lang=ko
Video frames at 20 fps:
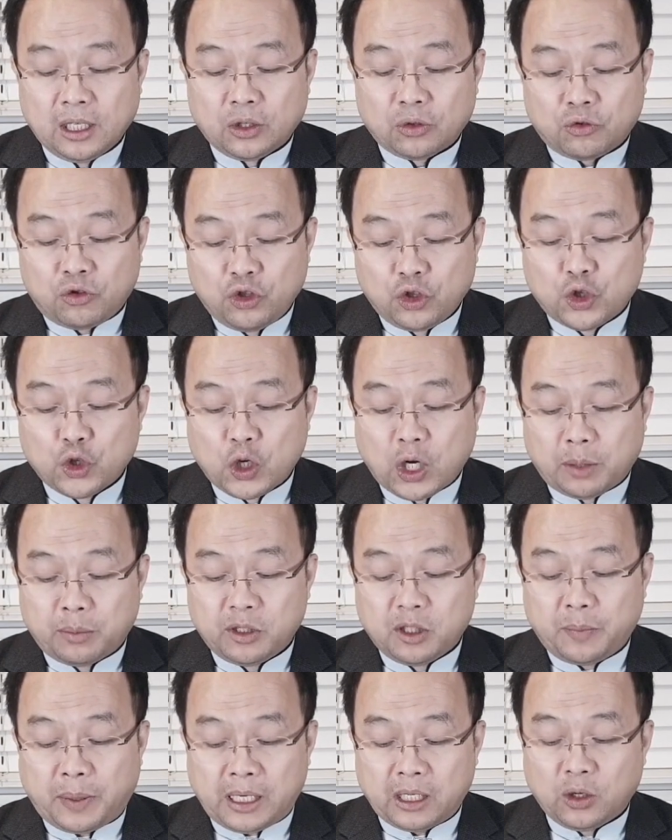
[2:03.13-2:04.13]

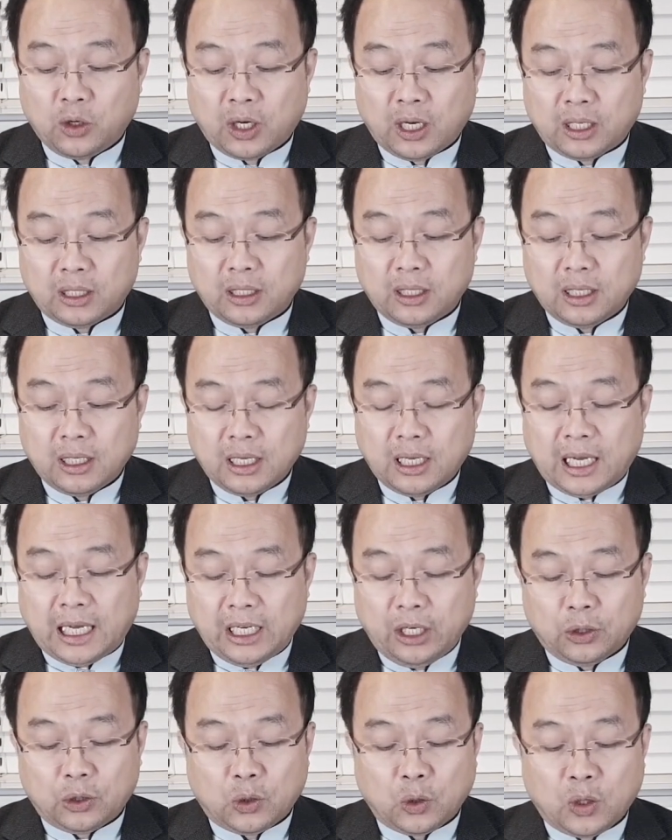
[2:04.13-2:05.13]
귀주갑을 발견한
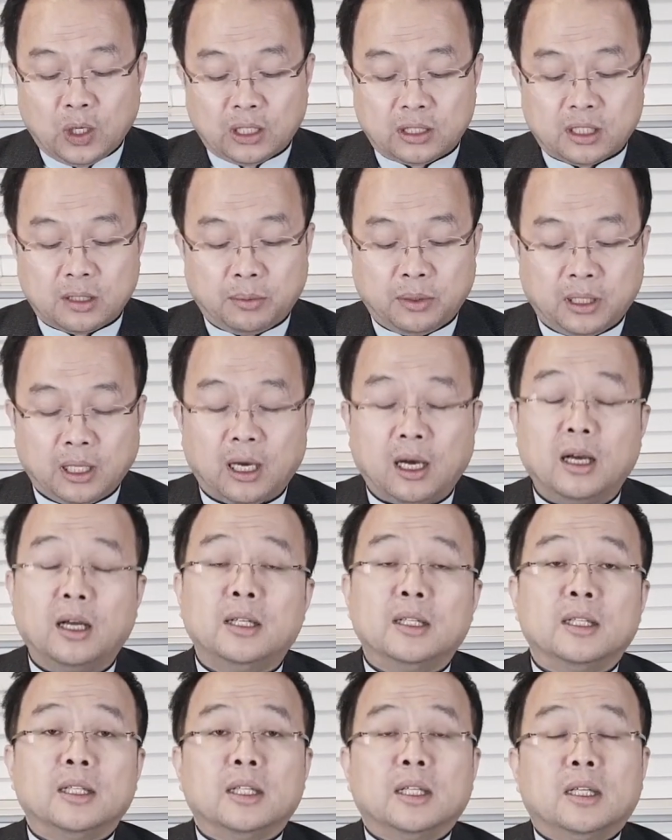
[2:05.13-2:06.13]
한 해였던 것 같습니다.
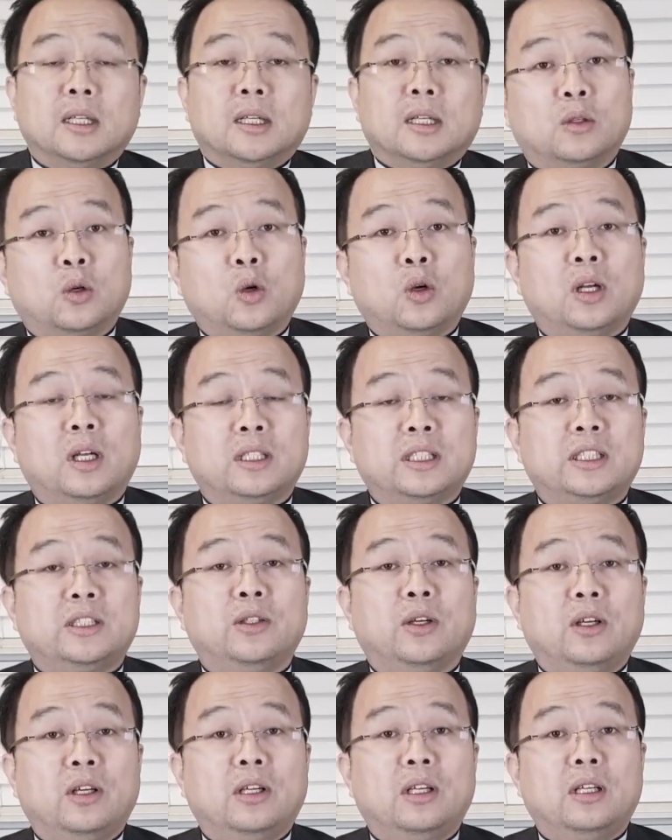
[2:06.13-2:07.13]
코로나
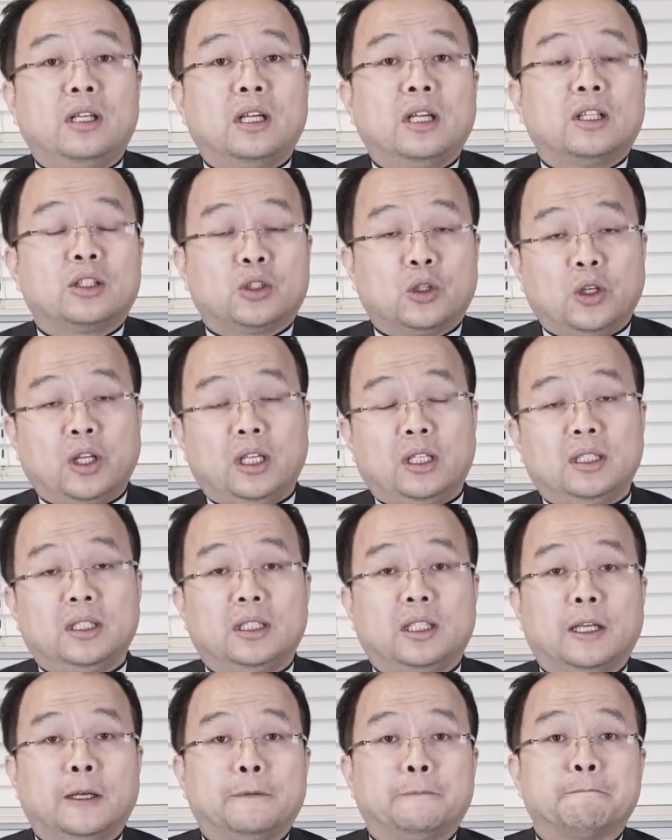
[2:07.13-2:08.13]
시절
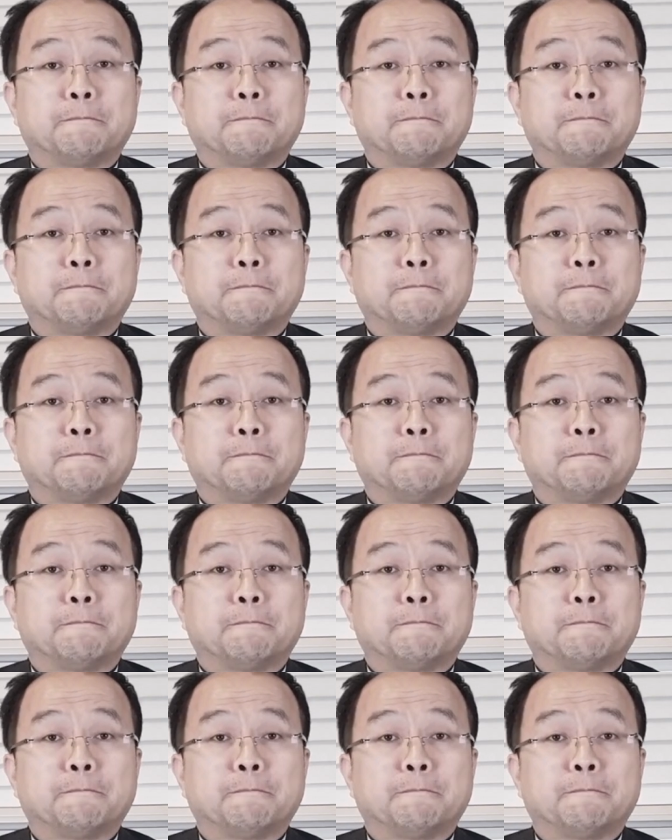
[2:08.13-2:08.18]
전에는